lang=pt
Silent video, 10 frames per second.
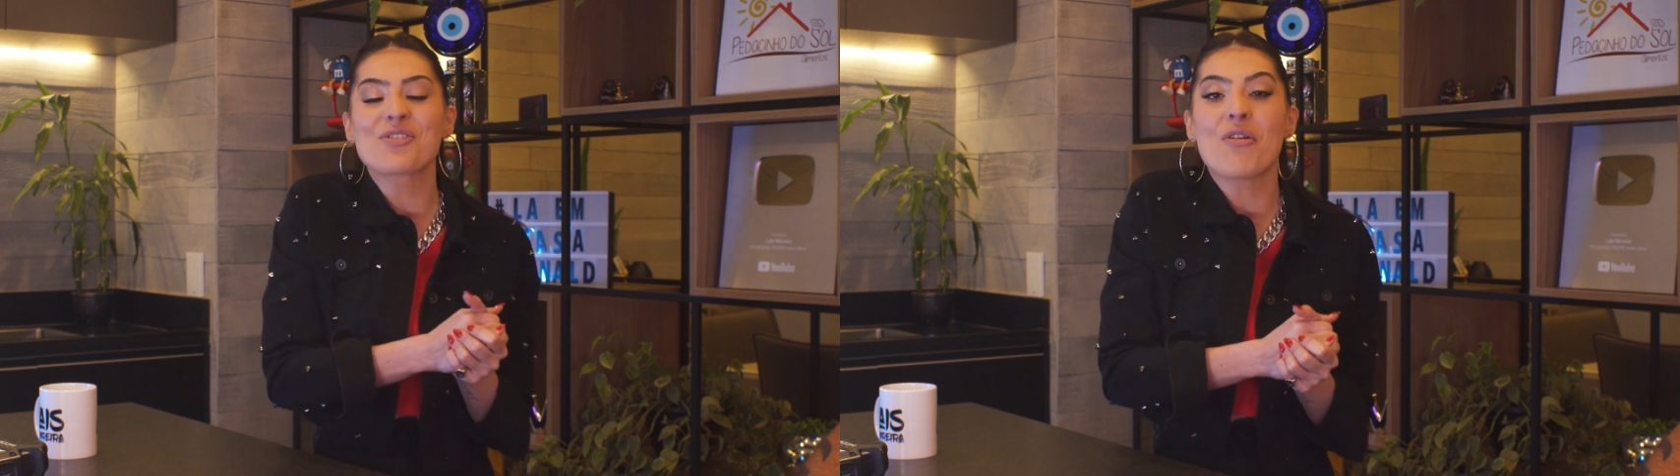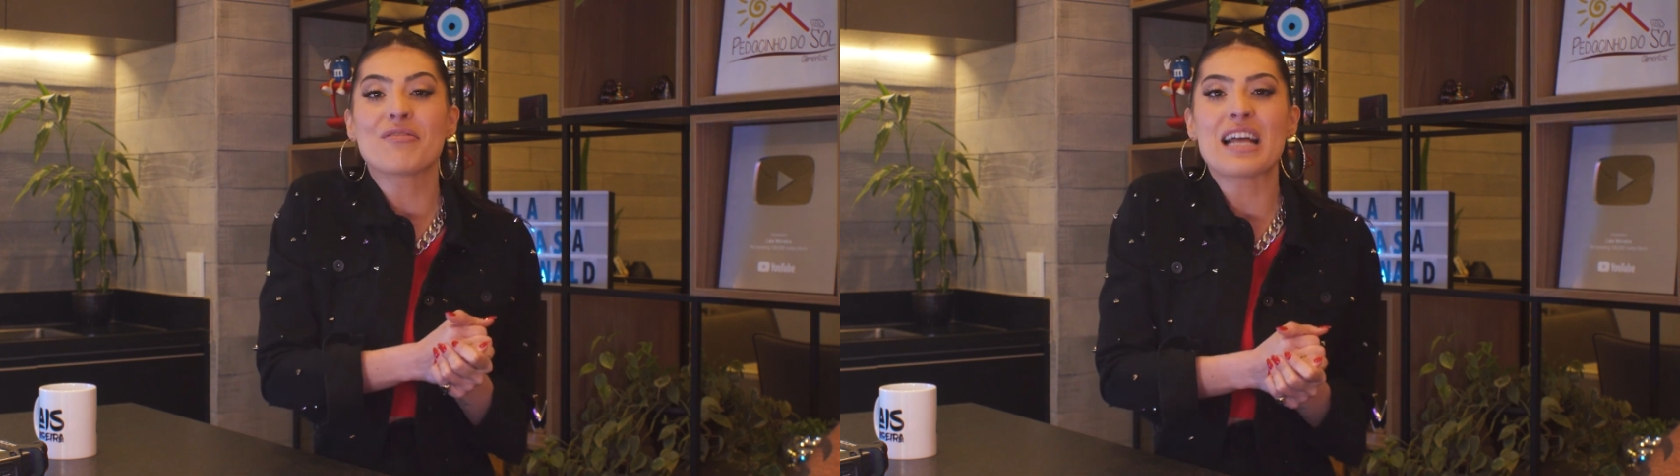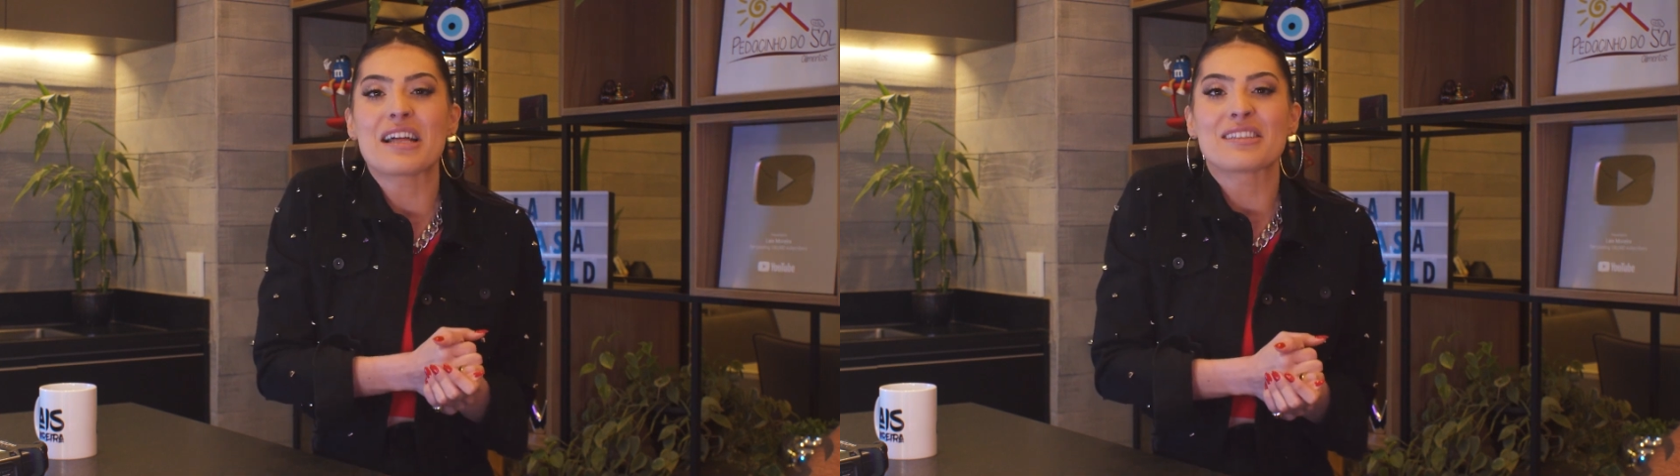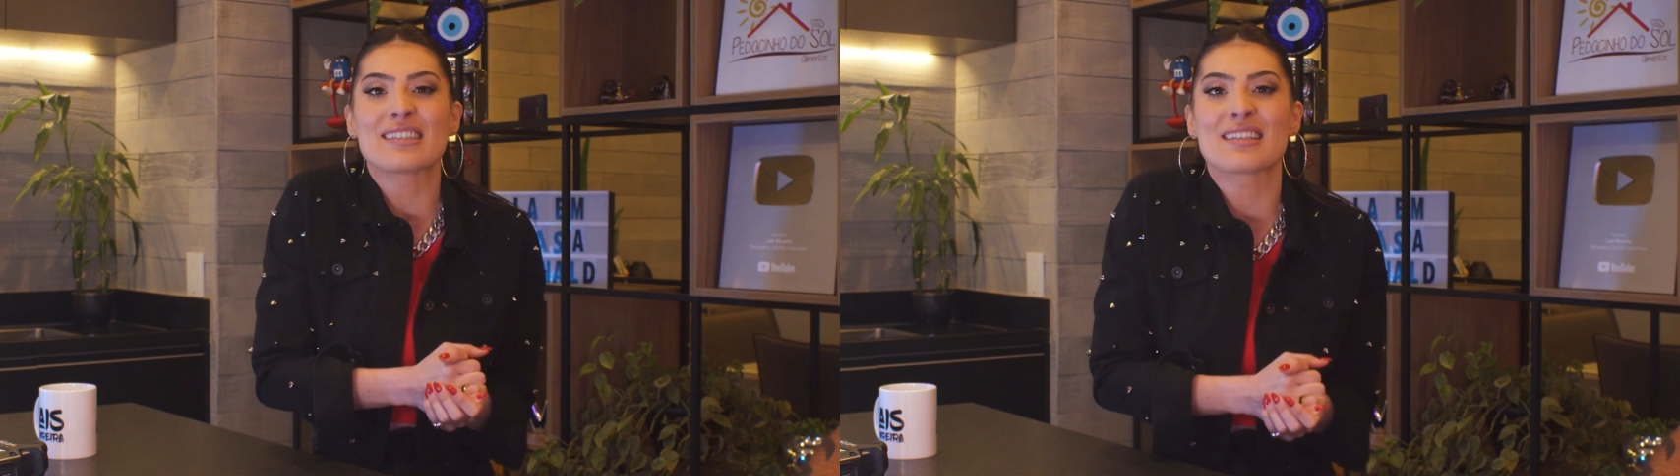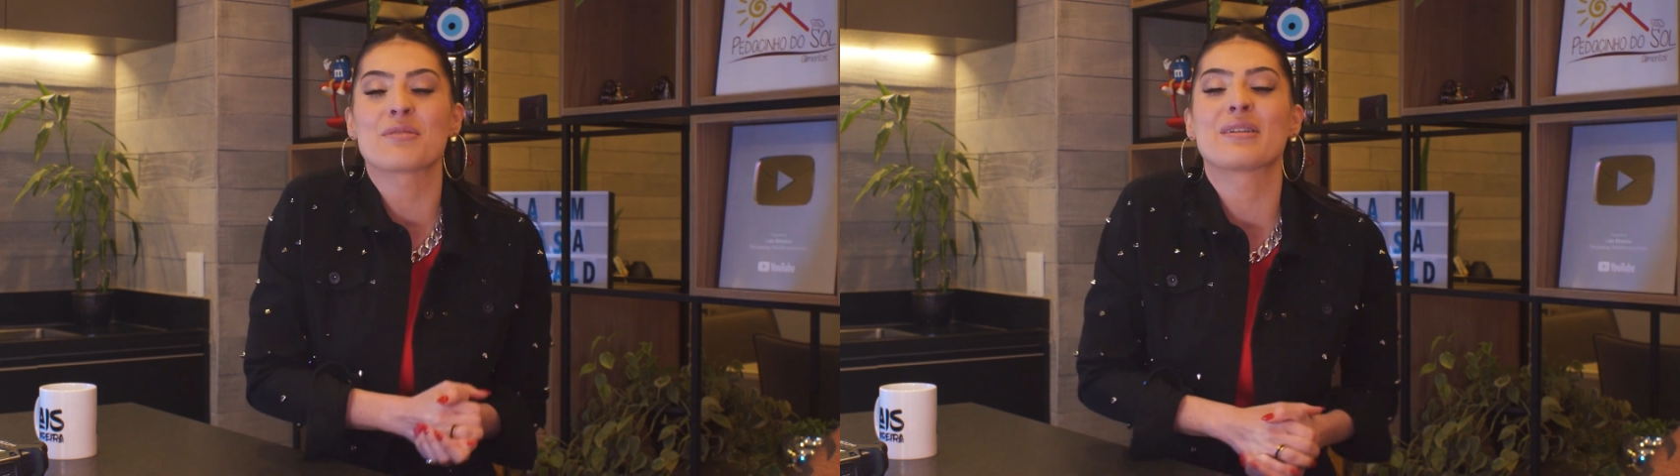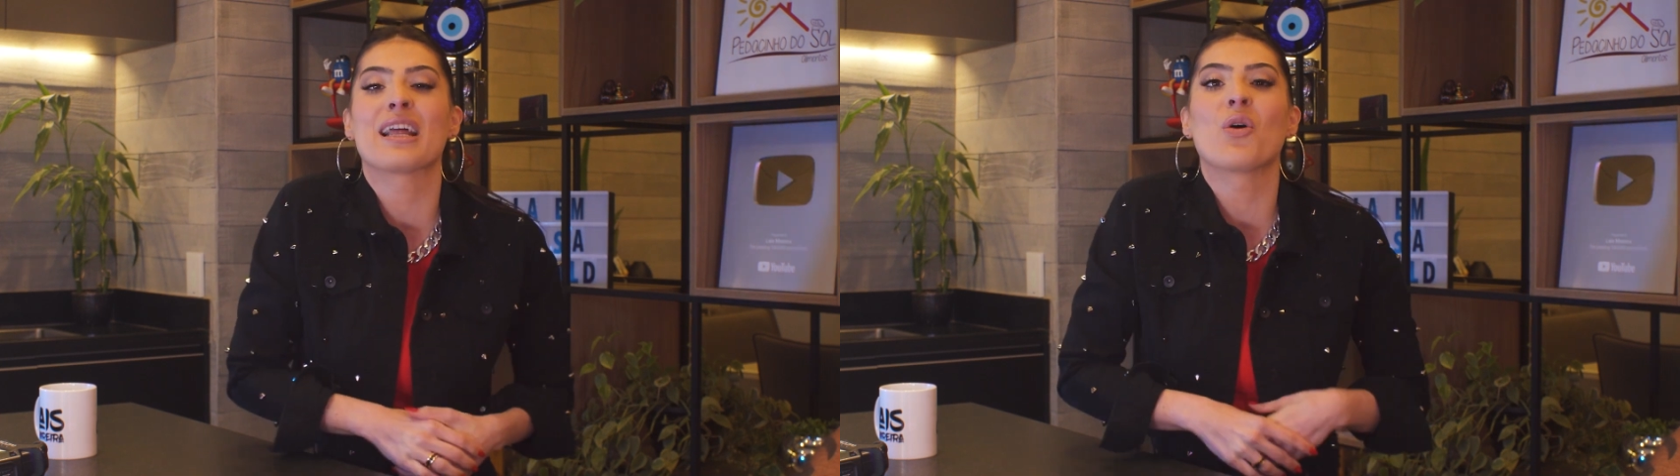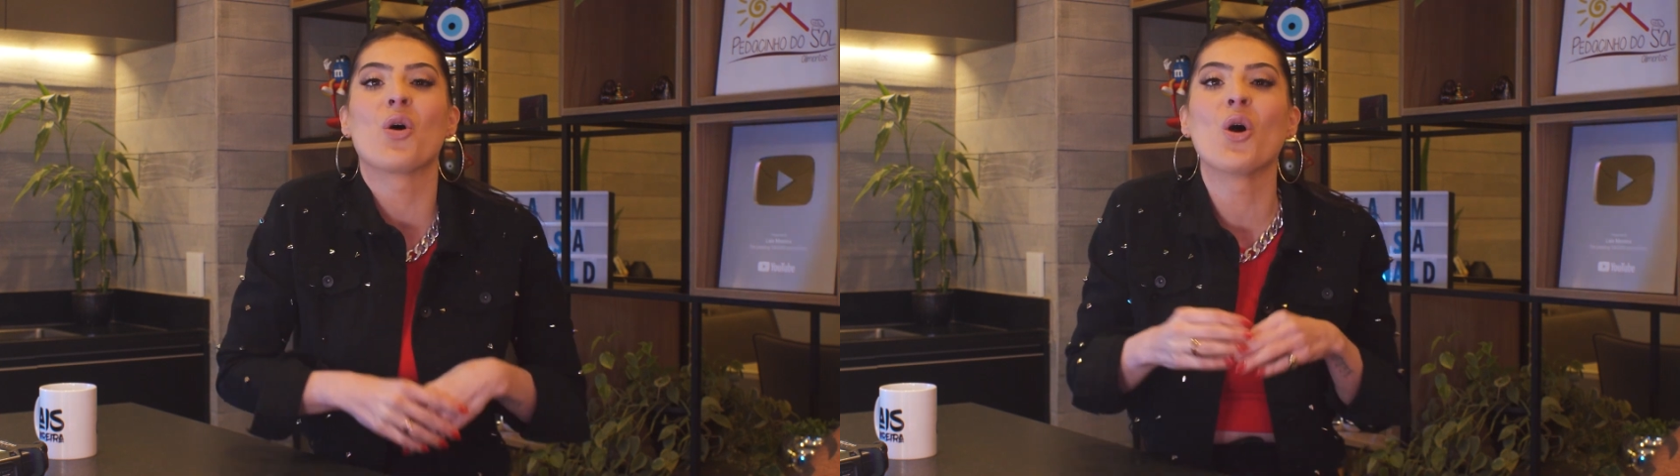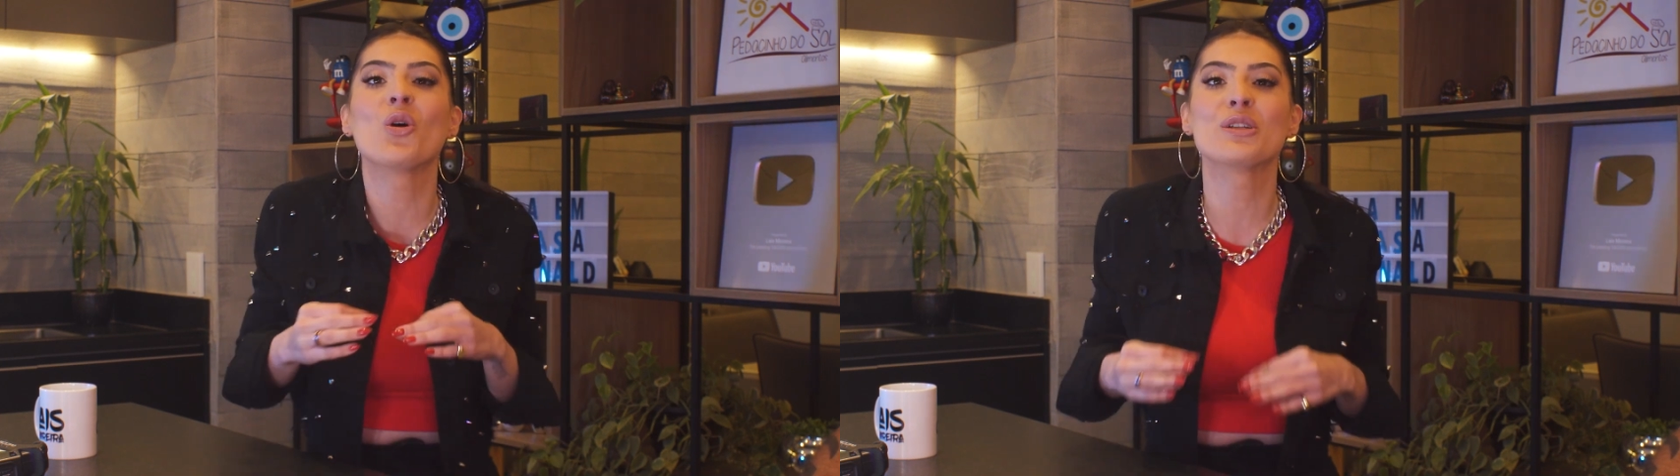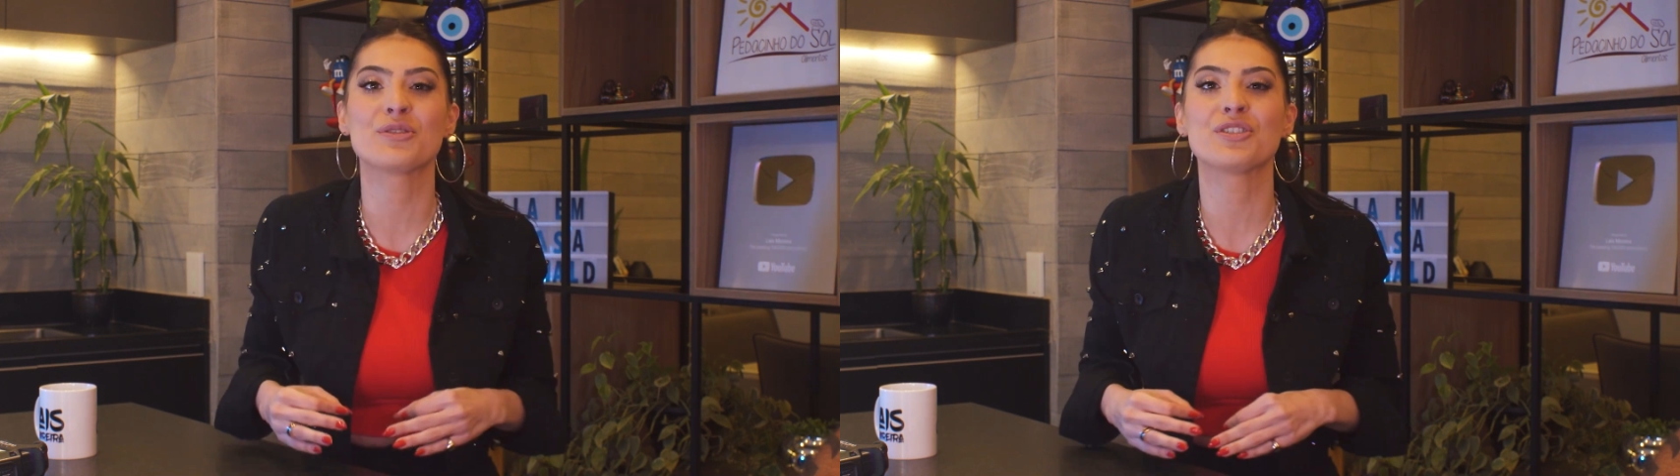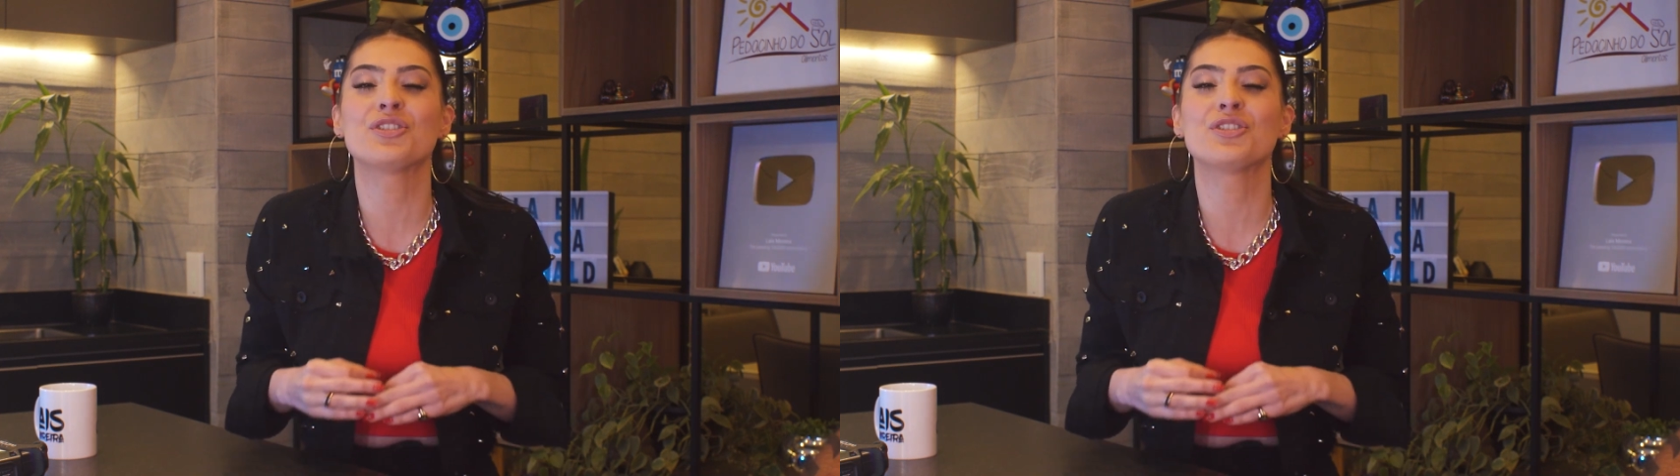O convidado dessa semana é o Ronald,